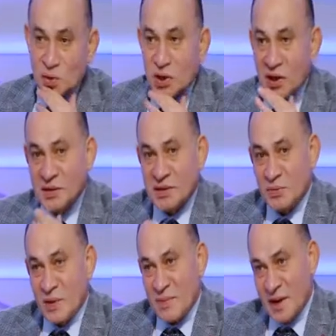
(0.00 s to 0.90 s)
شخصي
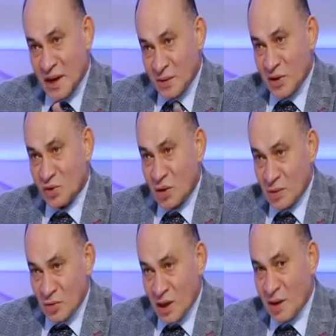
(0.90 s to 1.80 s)
وجماعي برضو
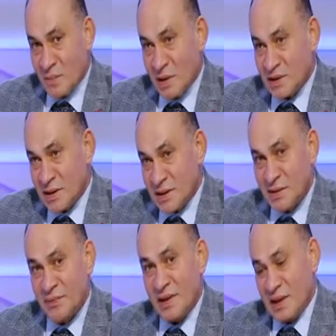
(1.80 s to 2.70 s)
المنتخب المصري
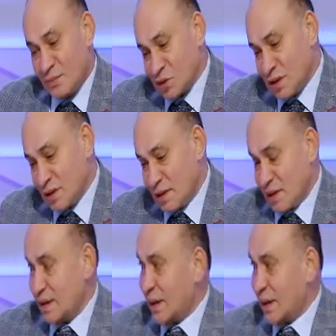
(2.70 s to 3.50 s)
لان في